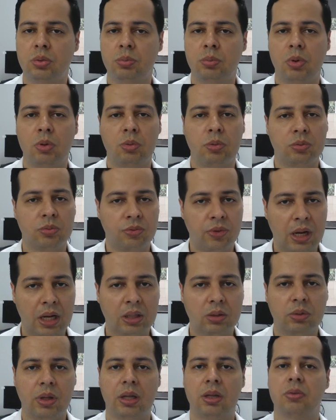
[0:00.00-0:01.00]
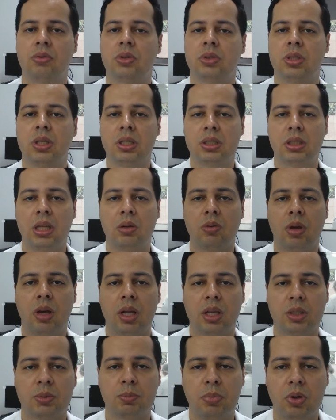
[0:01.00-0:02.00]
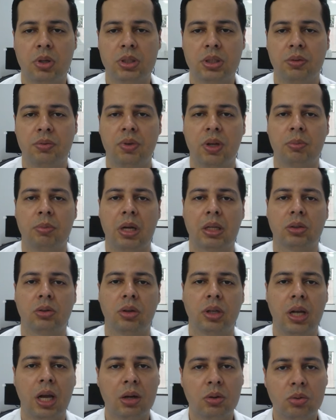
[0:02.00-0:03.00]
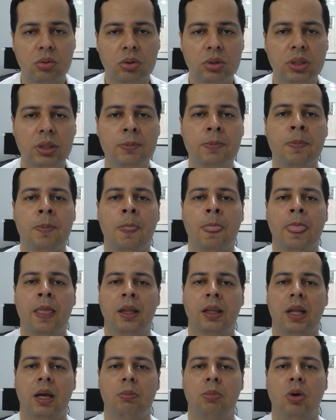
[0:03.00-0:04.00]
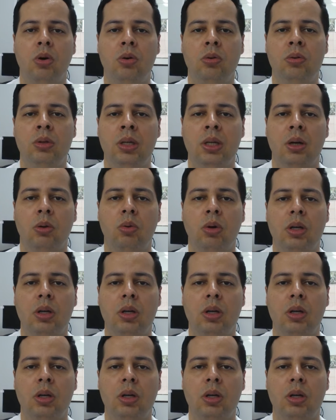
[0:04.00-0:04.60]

O fato é que você está numa resposta inflamatória aguda, tá bom?